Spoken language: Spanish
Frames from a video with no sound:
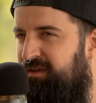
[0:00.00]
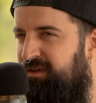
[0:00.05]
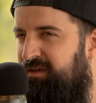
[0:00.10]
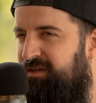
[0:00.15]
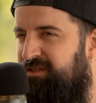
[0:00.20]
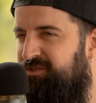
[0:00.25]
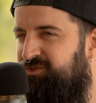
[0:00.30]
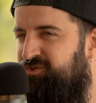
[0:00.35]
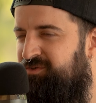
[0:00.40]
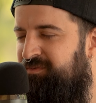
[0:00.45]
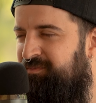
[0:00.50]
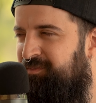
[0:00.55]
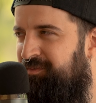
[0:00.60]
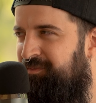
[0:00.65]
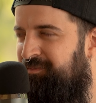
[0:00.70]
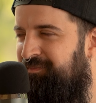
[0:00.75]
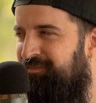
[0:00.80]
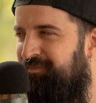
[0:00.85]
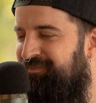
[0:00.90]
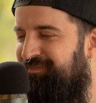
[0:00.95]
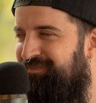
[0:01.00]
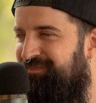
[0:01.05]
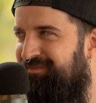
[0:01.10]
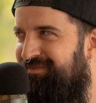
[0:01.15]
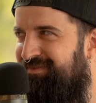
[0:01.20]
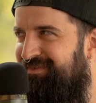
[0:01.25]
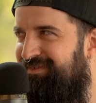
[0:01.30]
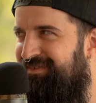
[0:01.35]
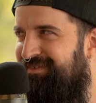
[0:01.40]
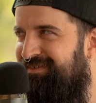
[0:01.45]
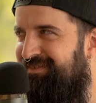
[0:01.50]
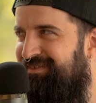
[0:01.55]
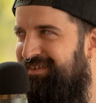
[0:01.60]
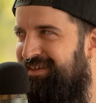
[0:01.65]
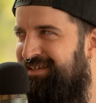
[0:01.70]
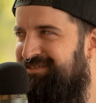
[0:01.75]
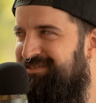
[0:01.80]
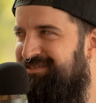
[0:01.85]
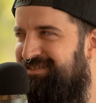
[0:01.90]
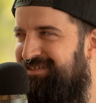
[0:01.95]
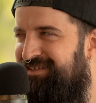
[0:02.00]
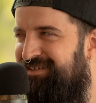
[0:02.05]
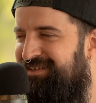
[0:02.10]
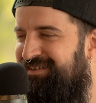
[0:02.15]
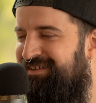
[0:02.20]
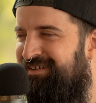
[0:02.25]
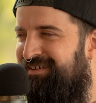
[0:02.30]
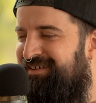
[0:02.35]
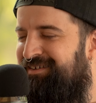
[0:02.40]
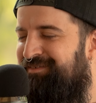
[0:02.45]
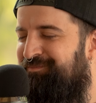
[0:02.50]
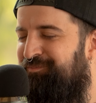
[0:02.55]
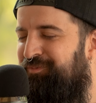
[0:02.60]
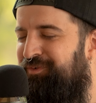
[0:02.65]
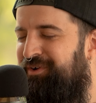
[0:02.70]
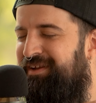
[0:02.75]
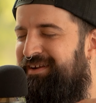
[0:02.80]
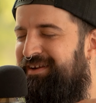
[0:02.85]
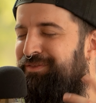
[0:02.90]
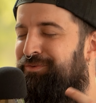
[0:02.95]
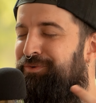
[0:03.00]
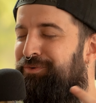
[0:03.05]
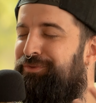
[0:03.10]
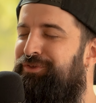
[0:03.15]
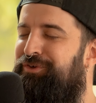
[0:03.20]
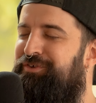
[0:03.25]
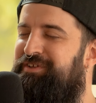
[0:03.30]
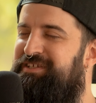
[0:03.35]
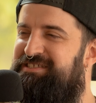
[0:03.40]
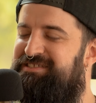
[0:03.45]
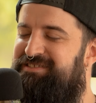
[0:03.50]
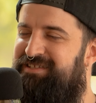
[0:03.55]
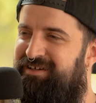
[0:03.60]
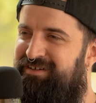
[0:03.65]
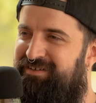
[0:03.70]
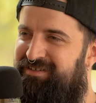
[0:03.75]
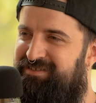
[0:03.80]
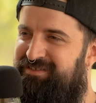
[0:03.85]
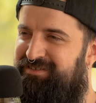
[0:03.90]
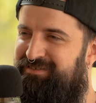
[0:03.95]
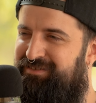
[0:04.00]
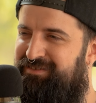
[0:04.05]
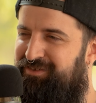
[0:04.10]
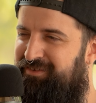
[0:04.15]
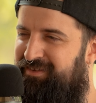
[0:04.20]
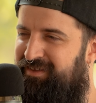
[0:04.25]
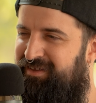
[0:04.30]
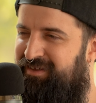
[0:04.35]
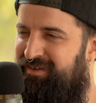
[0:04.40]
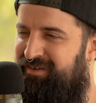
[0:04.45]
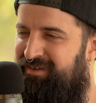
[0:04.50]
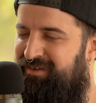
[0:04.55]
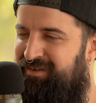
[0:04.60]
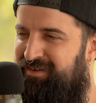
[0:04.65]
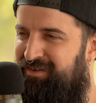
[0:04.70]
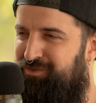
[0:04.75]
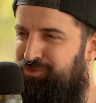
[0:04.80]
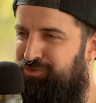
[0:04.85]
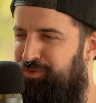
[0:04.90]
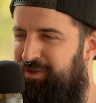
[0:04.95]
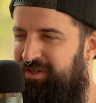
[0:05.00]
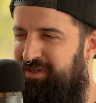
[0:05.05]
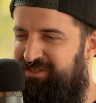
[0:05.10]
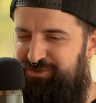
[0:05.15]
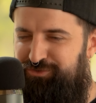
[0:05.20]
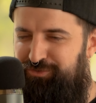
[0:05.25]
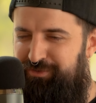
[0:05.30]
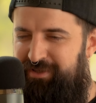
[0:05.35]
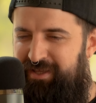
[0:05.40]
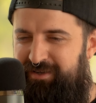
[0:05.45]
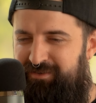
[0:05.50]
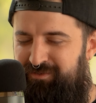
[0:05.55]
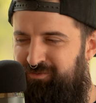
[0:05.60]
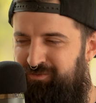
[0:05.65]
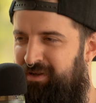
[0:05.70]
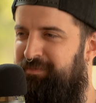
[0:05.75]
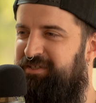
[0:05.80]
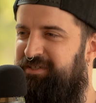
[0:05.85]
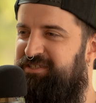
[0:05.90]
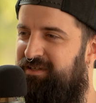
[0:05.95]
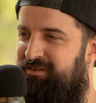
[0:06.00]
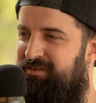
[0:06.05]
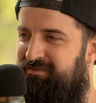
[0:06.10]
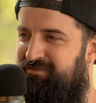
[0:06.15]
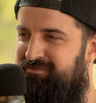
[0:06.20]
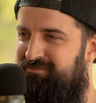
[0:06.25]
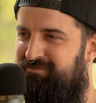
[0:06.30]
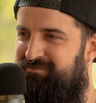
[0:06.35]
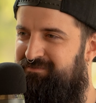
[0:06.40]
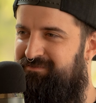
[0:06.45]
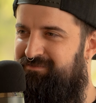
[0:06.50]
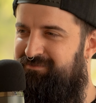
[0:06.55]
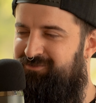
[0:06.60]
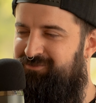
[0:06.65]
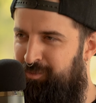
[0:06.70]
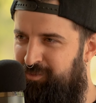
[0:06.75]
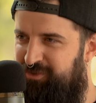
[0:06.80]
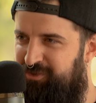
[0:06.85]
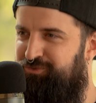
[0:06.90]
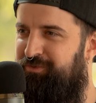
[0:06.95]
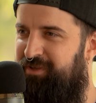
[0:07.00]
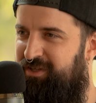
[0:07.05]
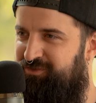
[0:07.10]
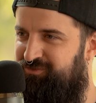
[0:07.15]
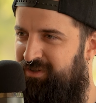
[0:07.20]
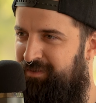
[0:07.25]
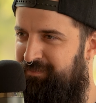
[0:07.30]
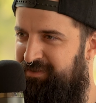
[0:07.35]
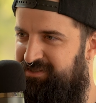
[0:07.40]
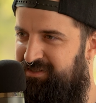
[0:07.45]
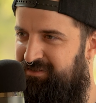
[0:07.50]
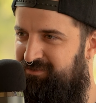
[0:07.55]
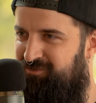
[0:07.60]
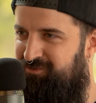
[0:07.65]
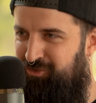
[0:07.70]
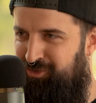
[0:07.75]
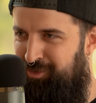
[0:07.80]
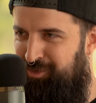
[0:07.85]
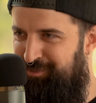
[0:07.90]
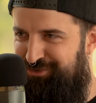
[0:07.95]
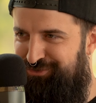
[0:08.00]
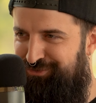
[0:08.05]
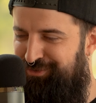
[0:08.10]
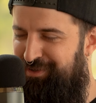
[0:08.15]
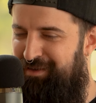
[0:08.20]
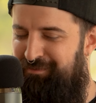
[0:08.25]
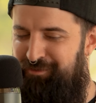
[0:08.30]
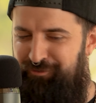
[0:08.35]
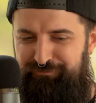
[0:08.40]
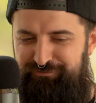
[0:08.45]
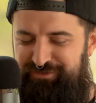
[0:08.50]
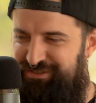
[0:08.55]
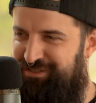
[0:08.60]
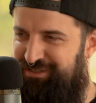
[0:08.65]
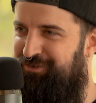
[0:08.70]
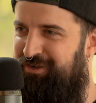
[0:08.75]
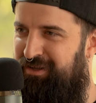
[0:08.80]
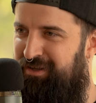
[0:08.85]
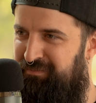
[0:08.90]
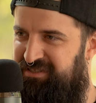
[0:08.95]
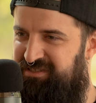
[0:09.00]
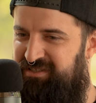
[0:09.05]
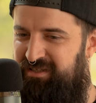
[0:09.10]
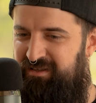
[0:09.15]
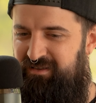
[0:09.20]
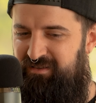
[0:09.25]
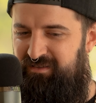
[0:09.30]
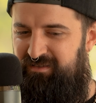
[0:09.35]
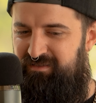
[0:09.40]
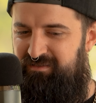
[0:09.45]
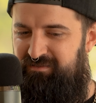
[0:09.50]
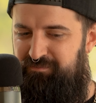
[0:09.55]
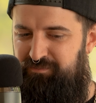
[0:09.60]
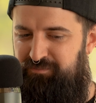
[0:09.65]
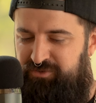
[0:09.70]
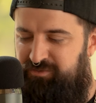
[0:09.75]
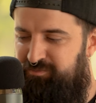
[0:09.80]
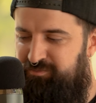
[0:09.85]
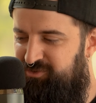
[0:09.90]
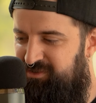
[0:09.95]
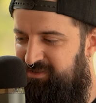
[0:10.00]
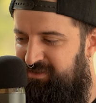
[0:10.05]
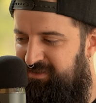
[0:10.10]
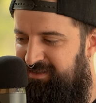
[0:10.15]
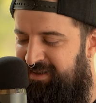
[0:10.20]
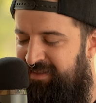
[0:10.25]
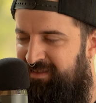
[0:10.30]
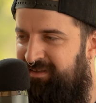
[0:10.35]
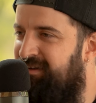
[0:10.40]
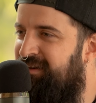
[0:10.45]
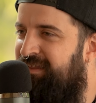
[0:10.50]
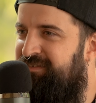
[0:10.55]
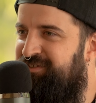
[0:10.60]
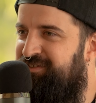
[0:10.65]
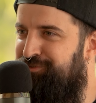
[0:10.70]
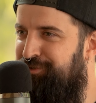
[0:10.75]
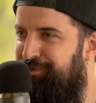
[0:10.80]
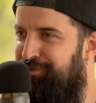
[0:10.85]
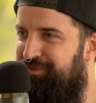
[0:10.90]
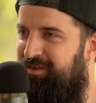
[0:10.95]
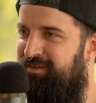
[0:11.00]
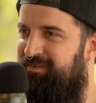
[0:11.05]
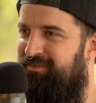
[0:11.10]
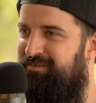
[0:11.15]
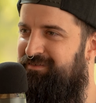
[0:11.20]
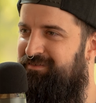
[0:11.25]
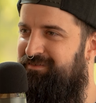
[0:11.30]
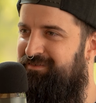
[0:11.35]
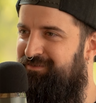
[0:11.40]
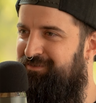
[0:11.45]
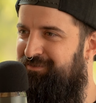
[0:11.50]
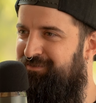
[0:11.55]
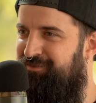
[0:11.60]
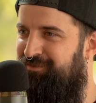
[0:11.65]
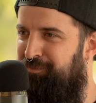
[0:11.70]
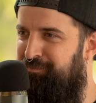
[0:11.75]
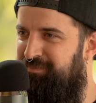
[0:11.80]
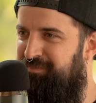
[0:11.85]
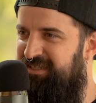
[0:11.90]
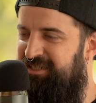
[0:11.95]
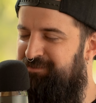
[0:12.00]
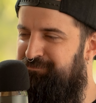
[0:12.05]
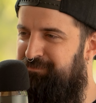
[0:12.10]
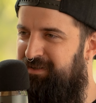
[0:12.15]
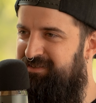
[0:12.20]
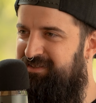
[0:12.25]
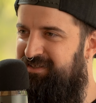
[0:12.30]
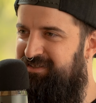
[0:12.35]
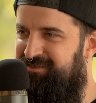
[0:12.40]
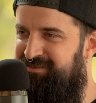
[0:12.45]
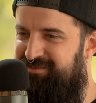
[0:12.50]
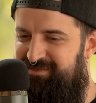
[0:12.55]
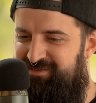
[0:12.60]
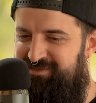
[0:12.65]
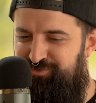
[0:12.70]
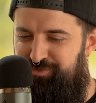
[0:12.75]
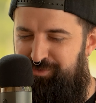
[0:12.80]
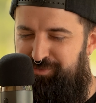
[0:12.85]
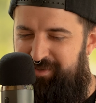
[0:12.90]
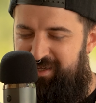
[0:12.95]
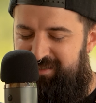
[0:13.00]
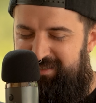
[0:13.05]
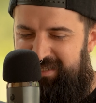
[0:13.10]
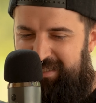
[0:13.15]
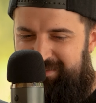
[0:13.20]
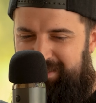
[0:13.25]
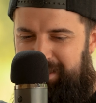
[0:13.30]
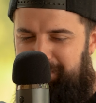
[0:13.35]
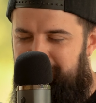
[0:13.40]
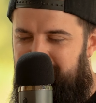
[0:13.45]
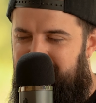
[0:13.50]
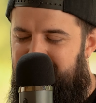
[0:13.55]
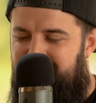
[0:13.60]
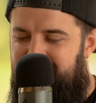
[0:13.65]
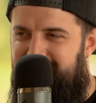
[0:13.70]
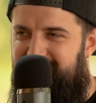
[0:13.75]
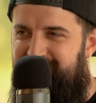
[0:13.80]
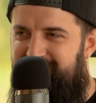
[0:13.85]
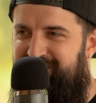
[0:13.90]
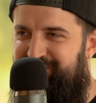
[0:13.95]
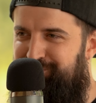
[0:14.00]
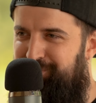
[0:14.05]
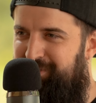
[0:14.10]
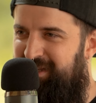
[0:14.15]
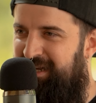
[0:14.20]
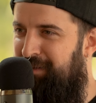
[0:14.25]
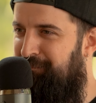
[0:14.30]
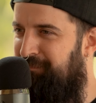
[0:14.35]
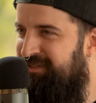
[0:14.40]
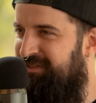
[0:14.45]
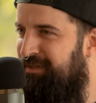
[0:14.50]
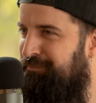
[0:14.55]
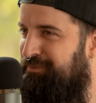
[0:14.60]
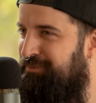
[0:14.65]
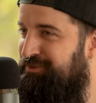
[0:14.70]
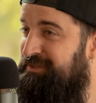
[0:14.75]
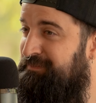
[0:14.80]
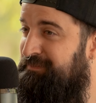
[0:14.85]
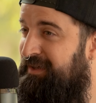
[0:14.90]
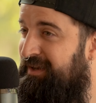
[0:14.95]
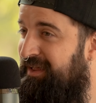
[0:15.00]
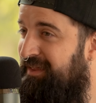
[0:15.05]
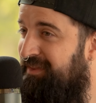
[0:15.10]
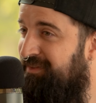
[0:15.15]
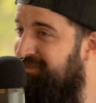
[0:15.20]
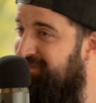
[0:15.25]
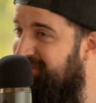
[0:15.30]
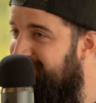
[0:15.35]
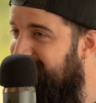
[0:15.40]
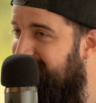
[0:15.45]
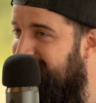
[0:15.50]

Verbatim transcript: es como... Es eh, muy reduccionista en el sentido de, tú quieres estudiar una mesa. ¿Cómo estudias una mesa? ¿O cómo estudiaba un físico la mesa? Bueno, pues la destroza rompes las patas, estudias la tabla, estudias las patas por separado,